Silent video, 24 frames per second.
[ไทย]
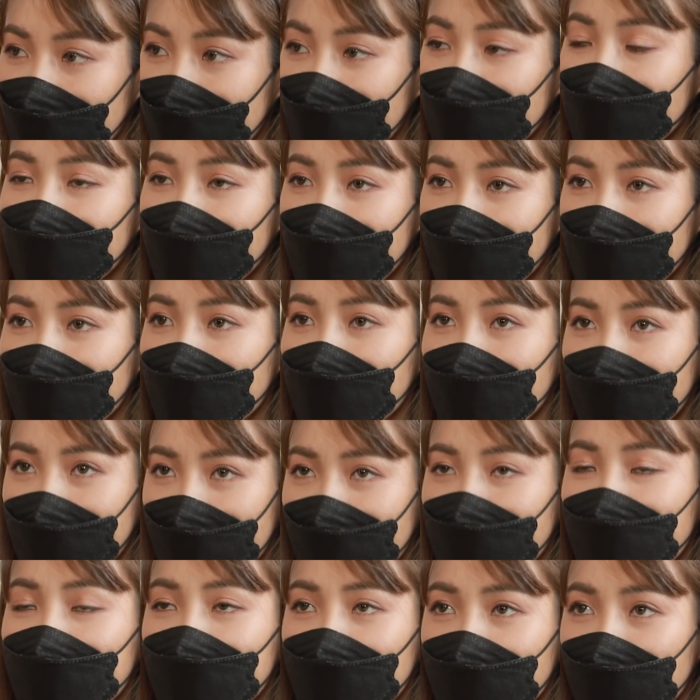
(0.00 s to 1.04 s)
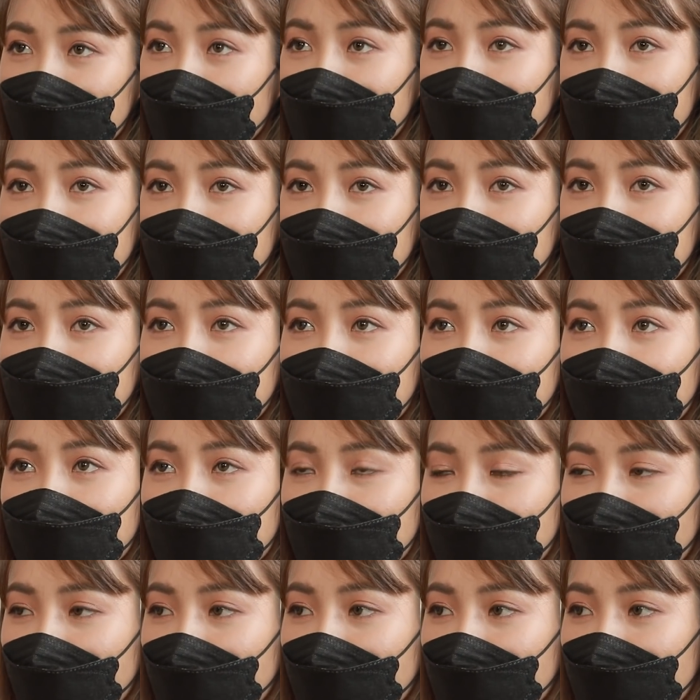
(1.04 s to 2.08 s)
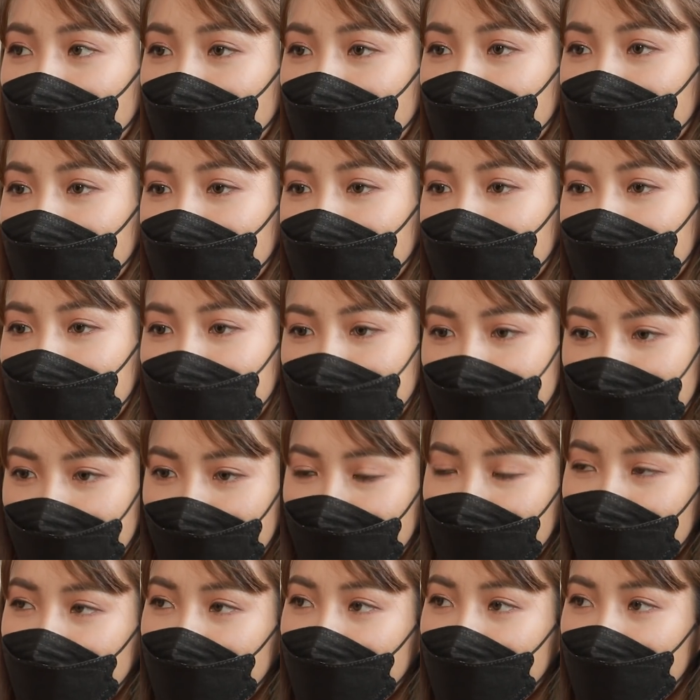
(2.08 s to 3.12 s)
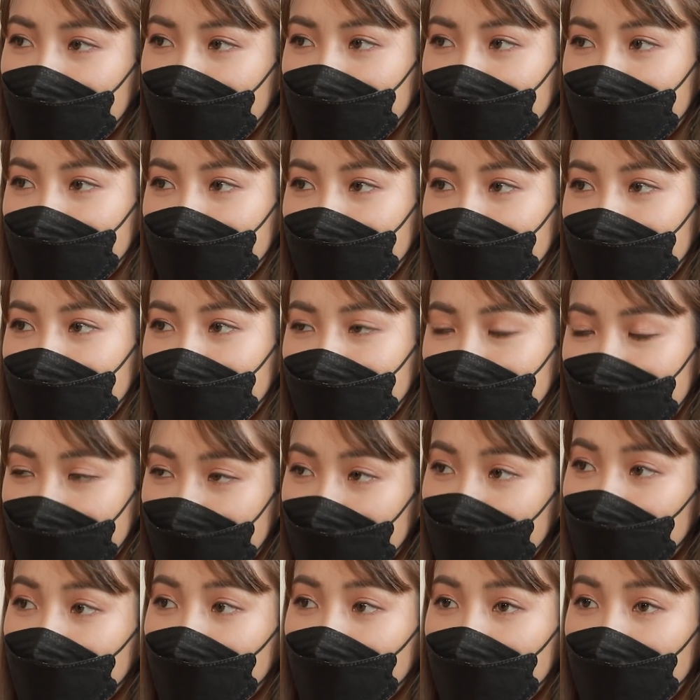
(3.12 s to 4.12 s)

องซ่อมมีค่ะช่วงแรกก็คือหนูต้องเสริมเยอะเพ